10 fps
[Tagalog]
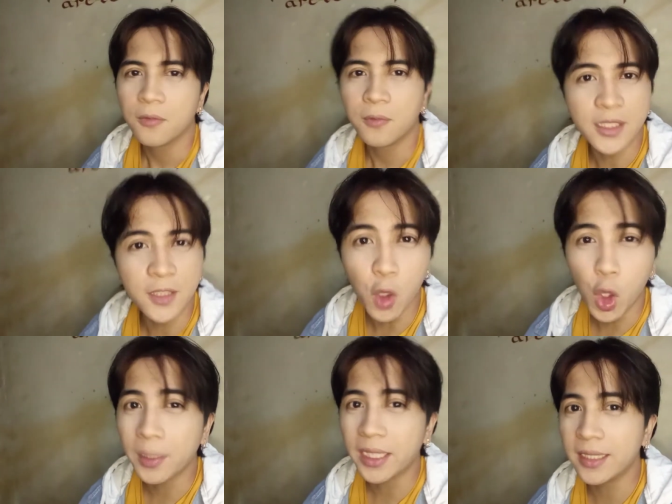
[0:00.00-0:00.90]
First of
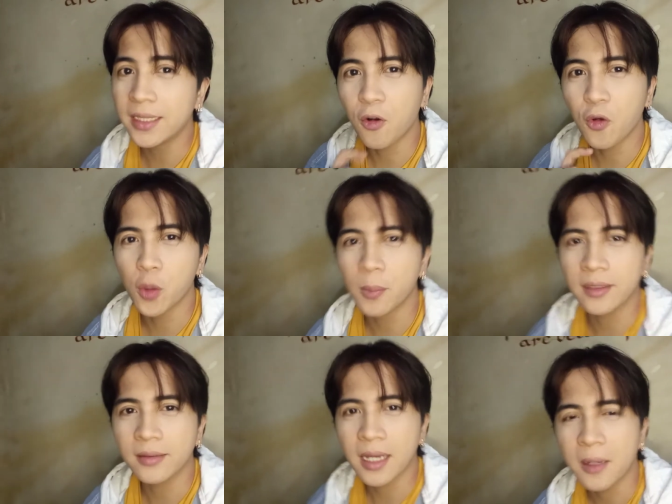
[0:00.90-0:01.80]
all, mahilig akong
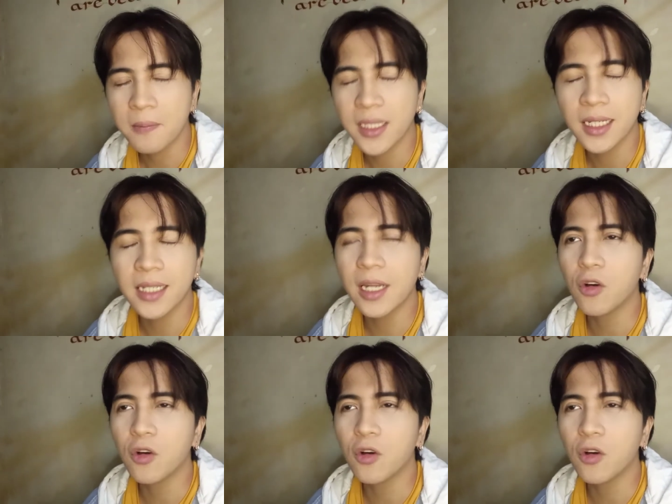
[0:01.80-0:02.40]
kumanta. Matagal na